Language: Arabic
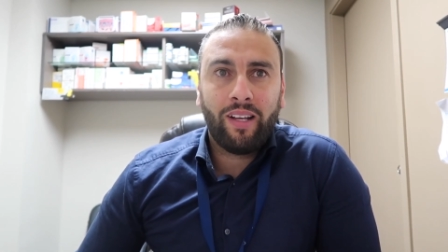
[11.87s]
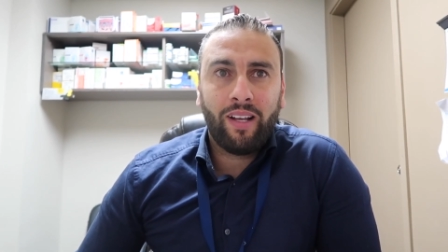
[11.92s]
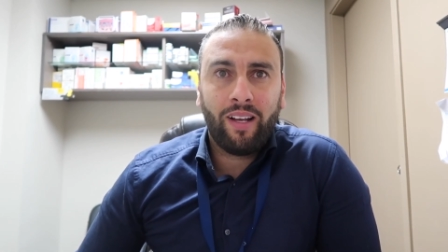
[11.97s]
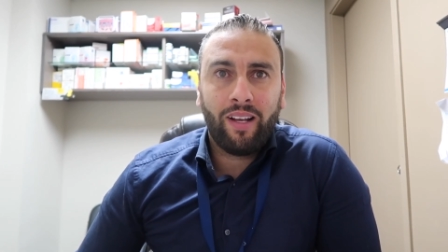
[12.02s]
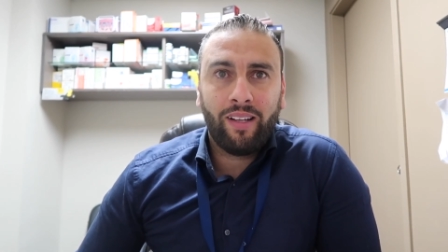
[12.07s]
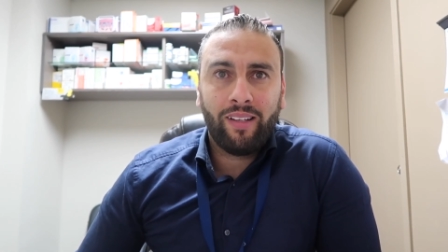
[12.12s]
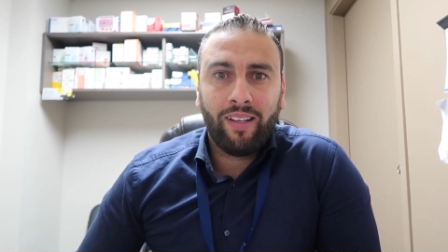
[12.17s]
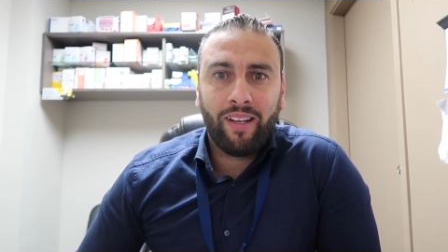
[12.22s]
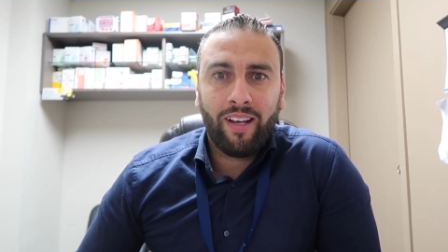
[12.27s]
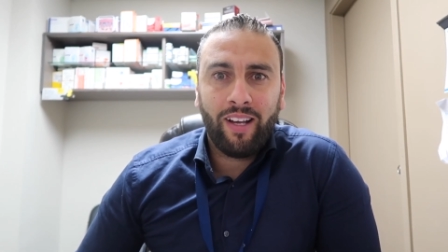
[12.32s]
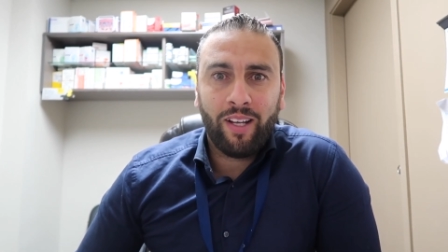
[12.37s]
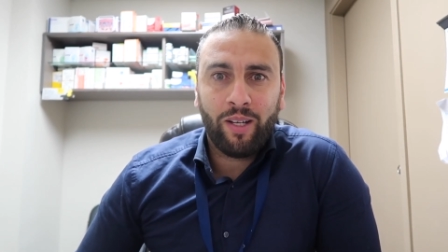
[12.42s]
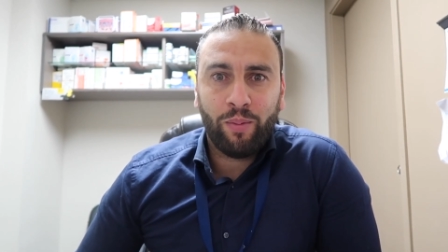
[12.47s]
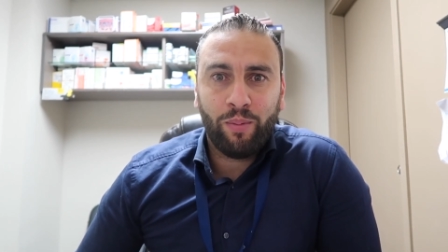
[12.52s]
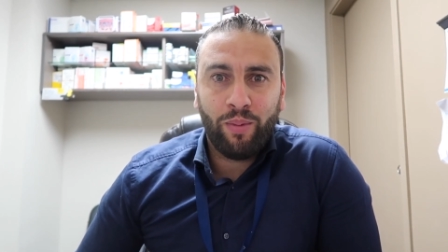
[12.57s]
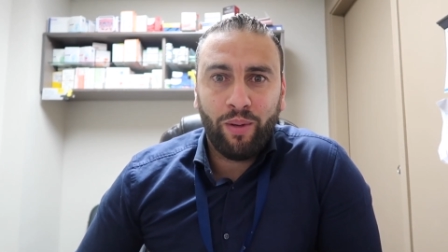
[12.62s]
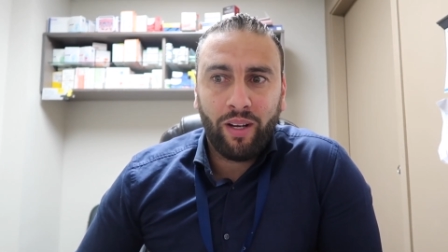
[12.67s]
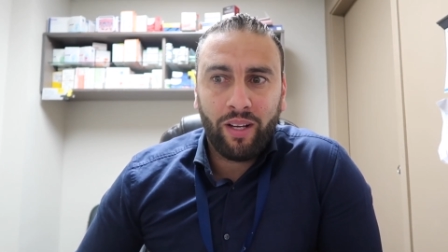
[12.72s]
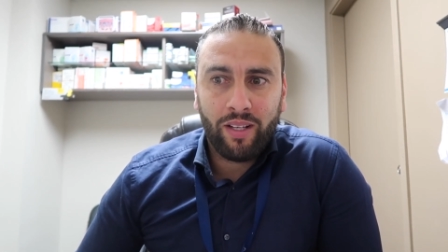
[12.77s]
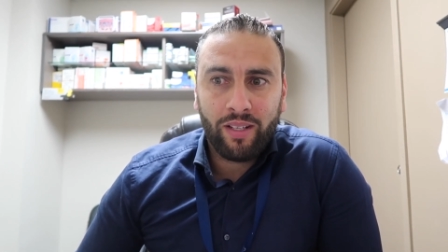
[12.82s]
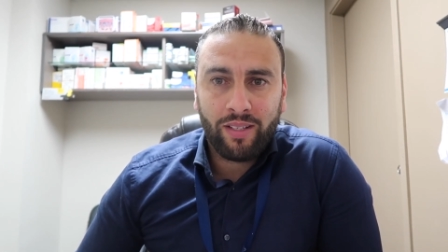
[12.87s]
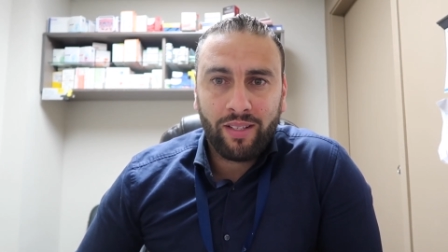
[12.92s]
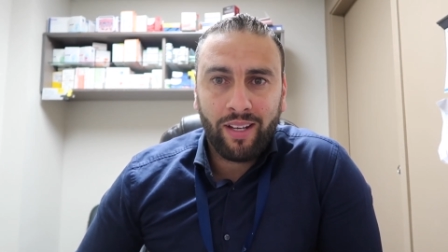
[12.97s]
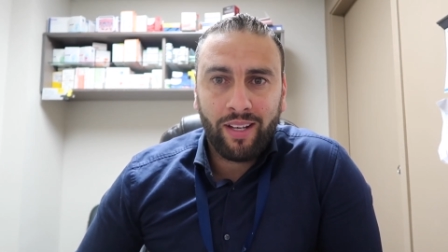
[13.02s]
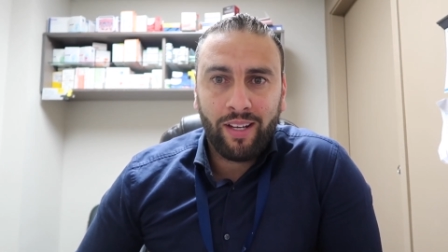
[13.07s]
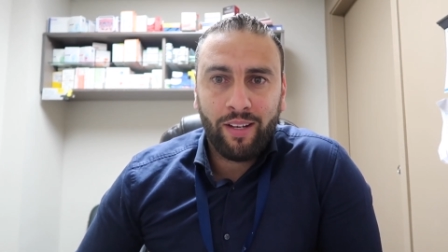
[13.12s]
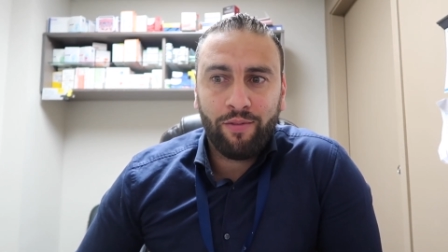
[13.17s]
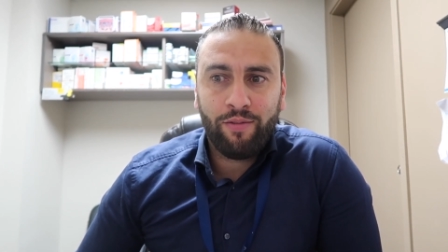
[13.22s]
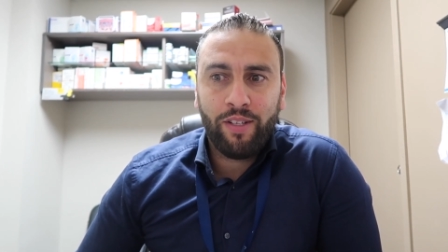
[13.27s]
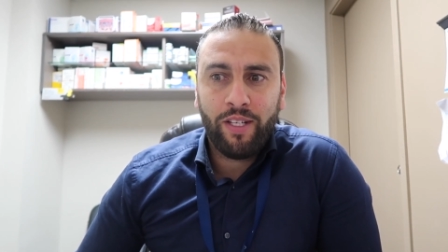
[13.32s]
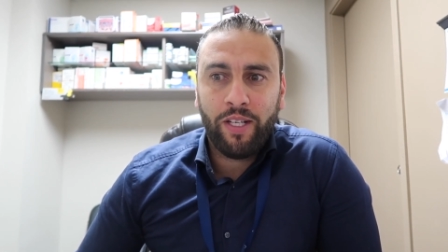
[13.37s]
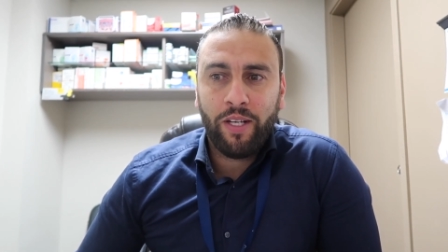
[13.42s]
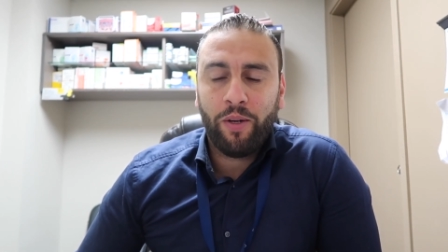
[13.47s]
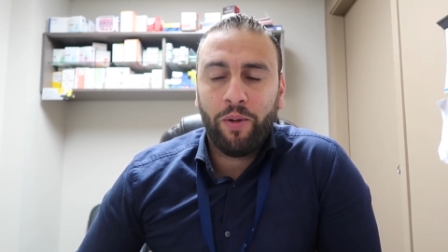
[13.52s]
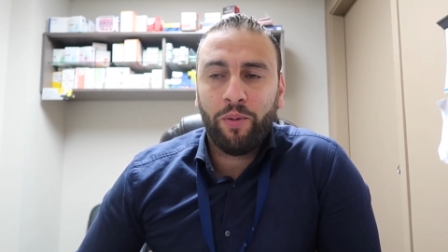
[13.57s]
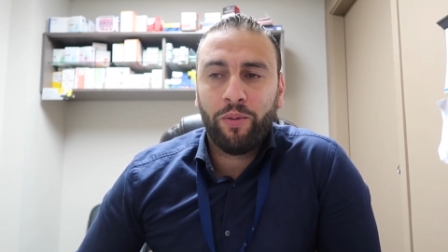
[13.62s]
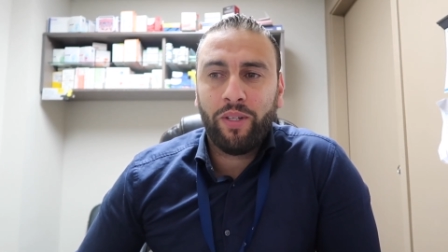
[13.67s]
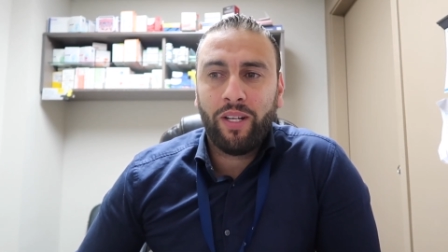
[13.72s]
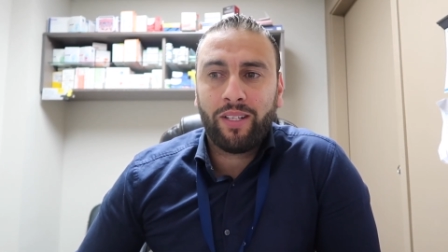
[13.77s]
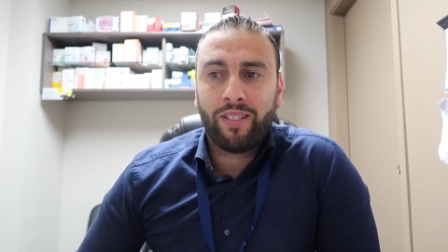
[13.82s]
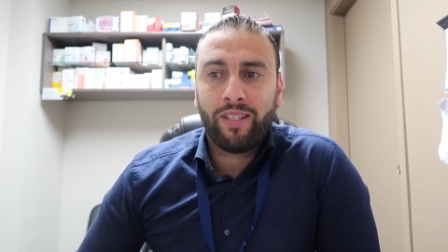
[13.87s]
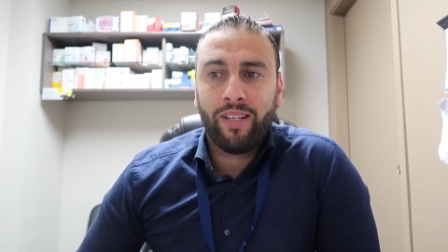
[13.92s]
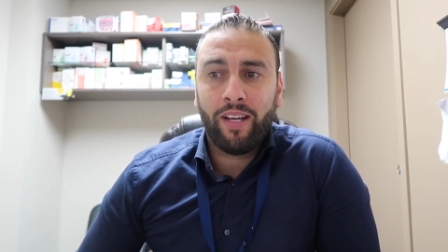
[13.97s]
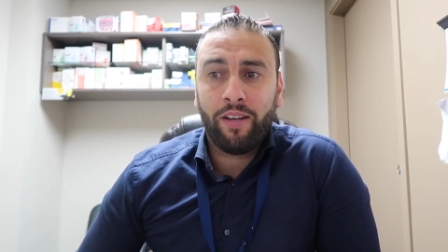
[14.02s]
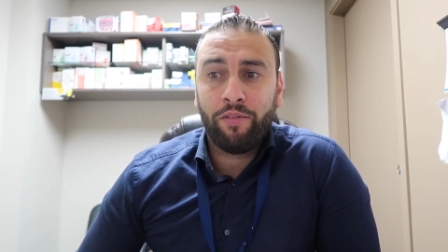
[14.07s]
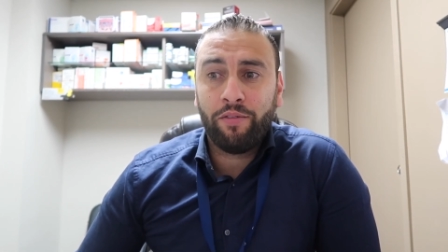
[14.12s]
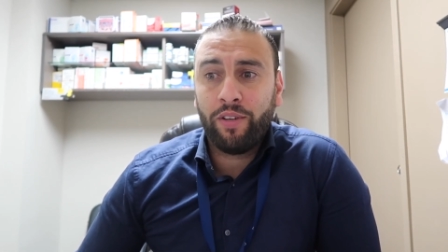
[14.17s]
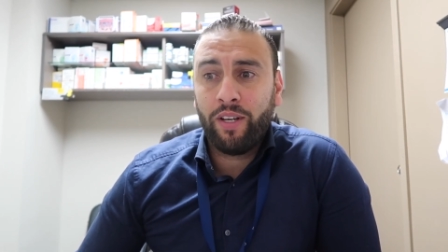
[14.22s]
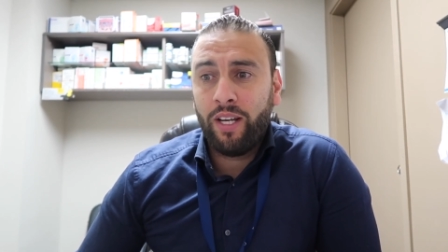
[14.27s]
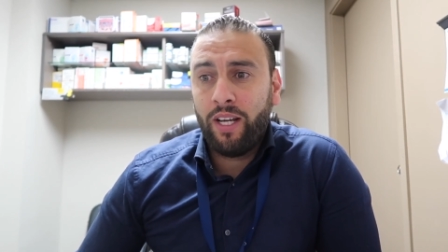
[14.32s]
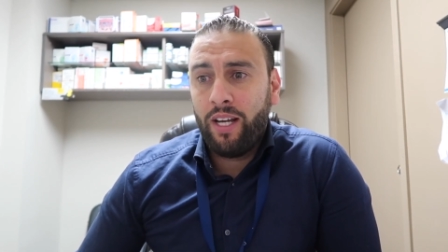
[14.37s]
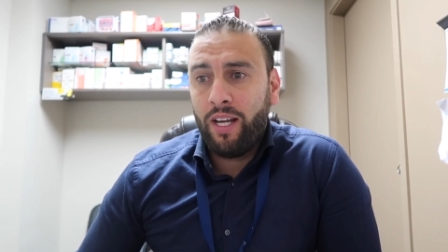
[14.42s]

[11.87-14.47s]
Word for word: الله غالب سيلافيا وذاتس لايف